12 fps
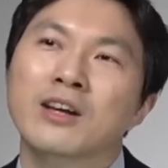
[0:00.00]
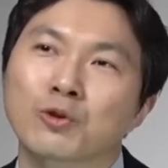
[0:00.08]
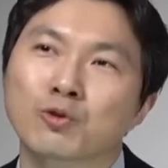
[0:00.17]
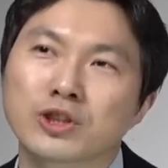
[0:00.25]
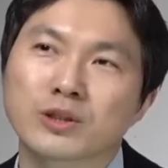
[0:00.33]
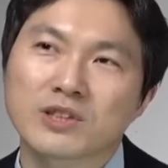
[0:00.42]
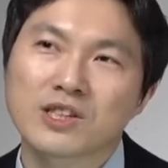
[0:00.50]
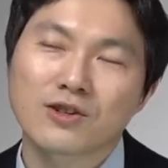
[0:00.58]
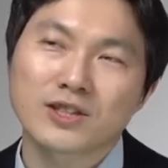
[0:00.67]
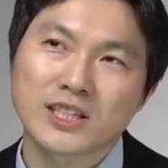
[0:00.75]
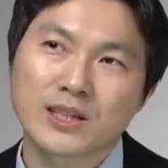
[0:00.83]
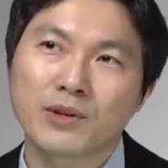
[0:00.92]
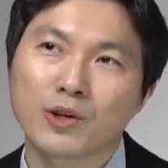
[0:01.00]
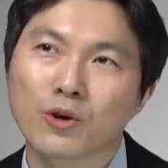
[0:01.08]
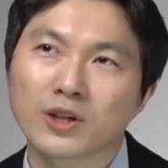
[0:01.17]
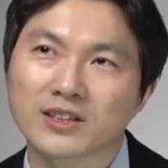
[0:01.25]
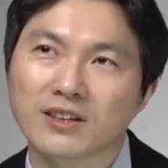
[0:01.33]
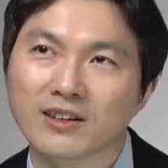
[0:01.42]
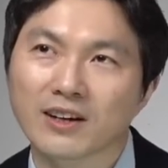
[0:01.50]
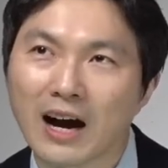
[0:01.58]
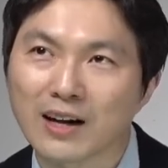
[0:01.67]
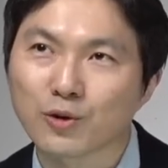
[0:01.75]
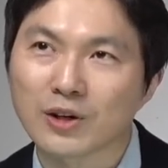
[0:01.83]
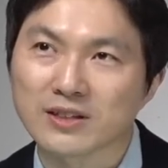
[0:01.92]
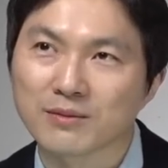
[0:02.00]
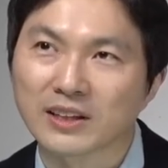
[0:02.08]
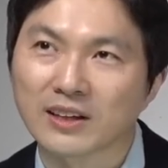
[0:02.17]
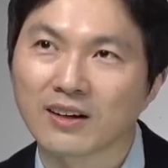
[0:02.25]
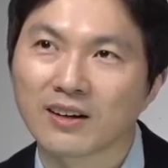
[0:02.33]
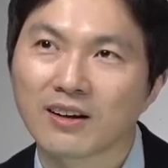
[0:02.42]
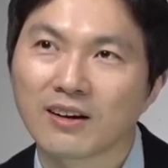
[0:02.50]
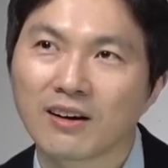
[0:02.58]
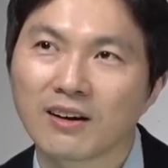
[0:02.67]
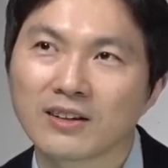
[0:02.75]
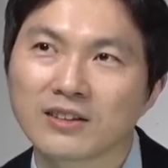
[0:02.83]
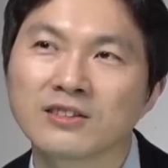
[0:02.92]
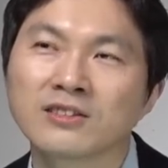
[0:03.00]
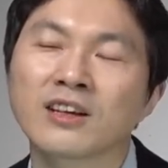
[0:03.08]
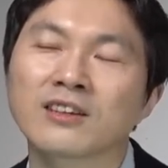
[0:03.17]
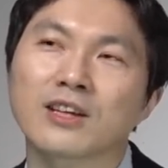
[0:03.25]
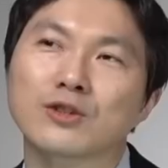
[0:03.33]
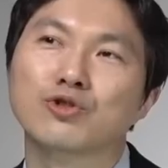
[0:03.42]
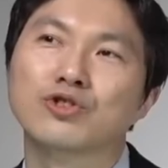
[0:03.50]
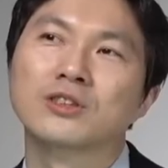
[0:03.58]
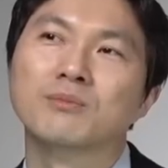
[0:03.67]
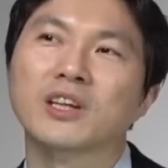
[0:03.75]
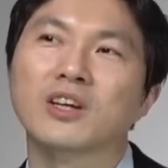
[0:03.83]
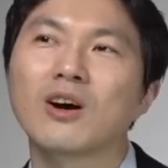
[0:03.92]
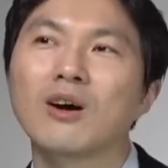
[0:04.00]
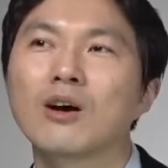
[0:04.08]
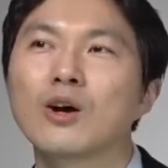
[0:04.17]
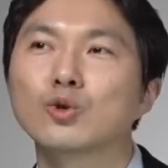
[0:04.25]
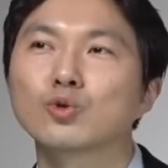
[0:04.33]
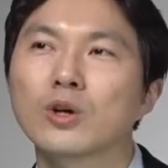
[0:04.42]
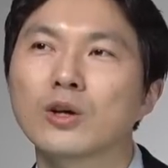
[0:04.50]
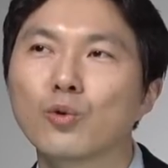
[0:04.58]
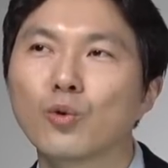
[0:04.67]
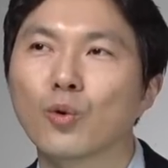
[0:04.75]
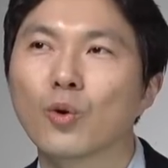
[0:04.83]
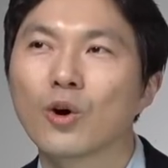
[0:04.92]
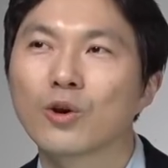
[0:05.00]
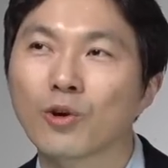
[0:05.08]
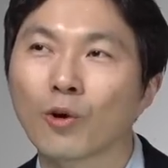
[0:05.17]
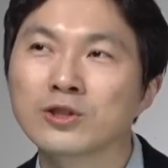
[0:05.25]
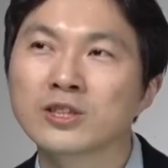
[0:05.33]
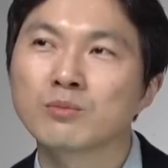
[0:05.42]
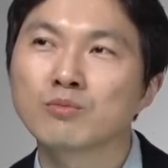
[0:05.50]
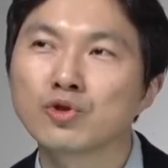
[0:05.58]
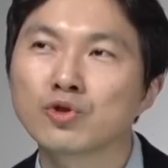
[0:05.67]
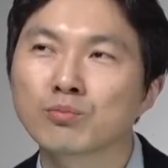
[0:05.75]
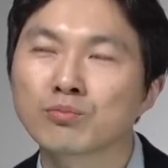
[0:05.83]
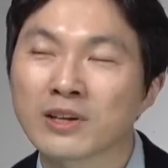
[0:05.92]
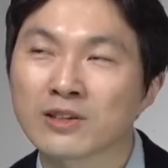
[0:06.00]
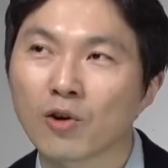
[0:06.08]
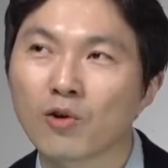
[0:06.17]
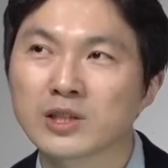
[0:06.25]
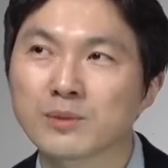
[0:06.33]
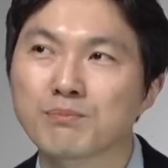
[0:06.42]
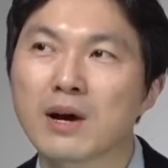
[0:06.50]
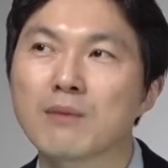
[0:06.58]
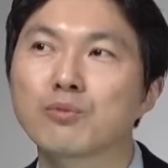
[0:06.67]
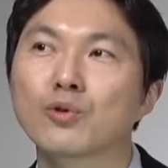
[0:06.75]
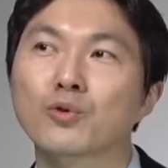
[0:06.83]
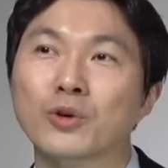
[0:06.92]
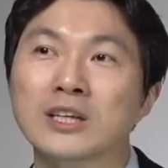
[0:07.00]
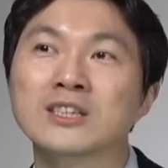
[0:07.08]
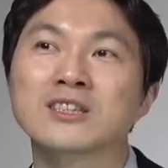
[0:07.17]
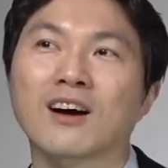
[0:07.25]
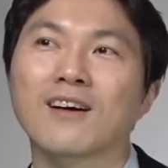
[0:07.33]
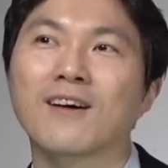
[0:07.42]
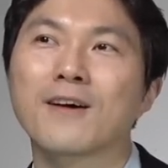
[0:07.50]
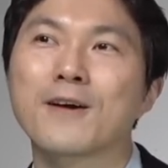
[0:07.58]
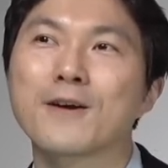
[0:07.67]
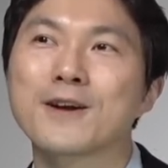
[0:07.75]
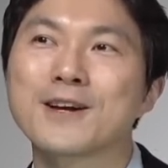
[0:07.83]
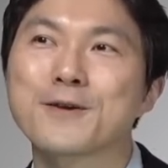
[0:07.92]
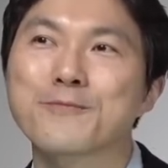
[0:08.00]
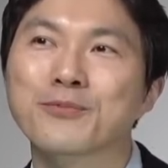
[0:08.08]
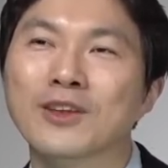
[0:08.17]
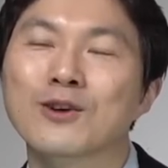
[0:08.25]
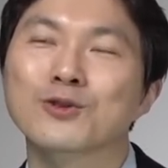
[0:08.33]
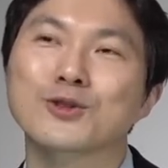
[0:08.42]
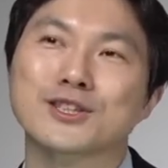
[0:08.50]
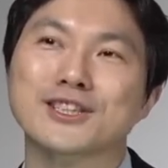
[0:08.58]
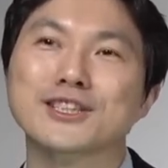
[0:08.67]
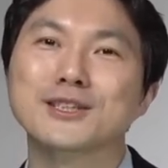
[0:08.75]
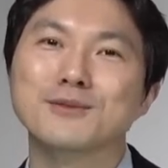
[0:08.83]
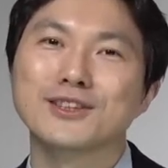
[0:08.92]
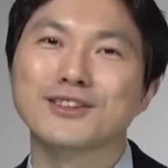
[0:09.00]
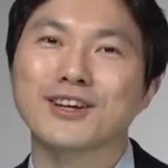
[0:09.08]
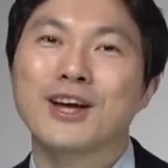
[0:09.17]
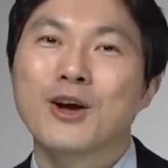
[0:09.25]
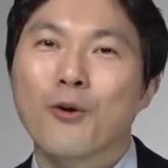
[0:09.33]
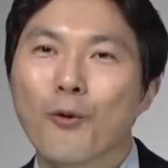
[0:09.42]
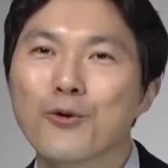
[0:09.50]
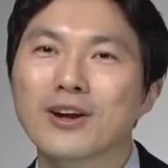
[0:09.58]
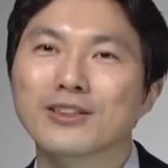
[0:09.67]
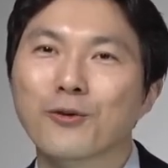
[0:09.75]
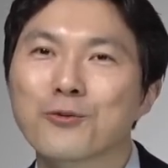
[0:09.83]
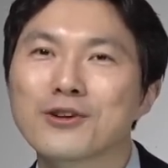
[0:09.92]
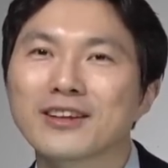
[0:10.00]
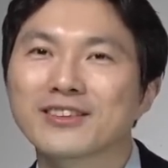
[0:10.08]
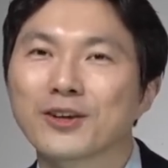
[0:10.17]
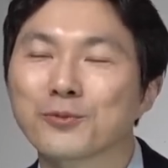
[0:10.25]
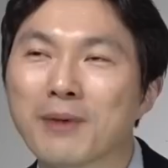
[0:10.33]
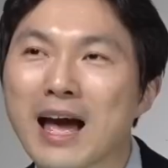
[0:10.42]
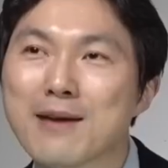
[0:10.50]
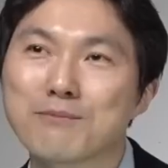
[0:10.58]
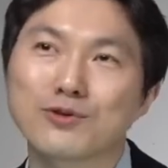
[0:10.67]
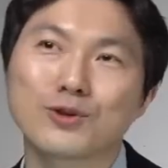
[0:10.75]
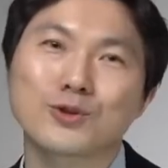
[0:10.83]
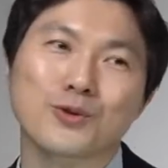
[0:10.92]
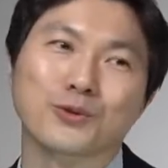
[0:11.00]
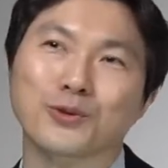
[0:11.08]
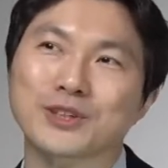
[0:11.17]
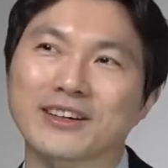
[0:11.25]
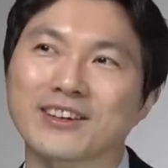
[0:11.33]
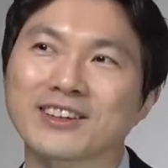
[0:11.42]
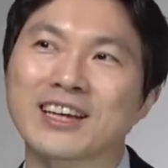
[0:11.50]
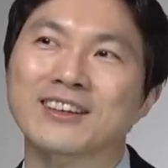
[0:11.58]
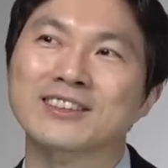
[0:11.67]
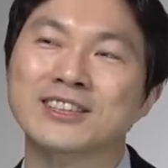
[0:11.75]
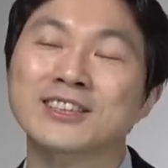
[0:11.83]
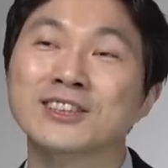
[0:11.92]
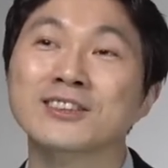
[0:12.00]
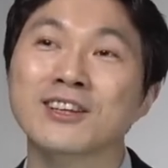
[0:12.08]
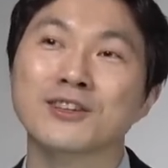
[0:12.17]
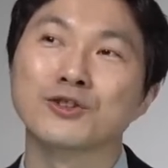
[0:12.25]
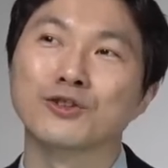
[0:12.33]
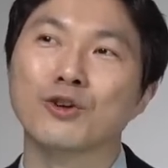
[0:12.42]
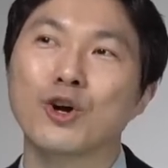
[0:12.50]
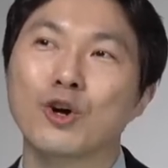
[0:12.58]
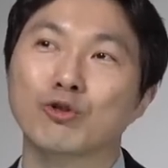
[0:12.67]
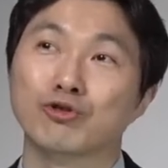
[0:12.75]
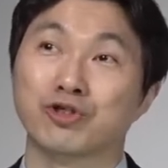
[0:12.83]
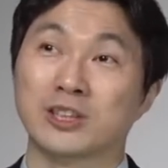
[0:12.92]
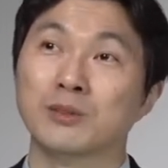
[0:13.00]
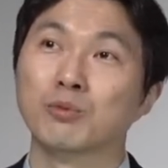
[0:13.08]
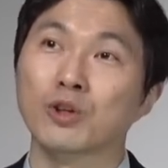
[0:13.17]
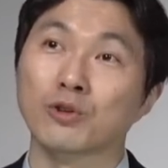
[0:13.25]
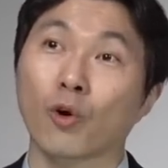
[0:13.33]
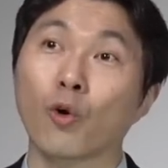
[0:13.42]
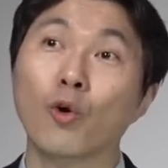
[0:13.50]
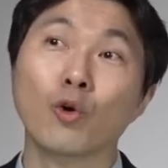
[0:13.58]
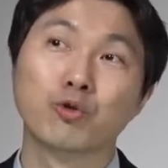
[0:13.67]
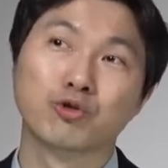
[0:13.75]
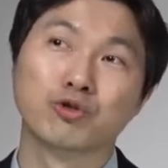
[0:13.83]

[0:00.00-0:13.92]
97년 12월 기사를 가져왔습니다. 은행 대출 금리가 최고 연 16에서 18%로 인상. 저희 지금은 올랐다 해도 8% 정도잖아요. 그때는 지금보다 더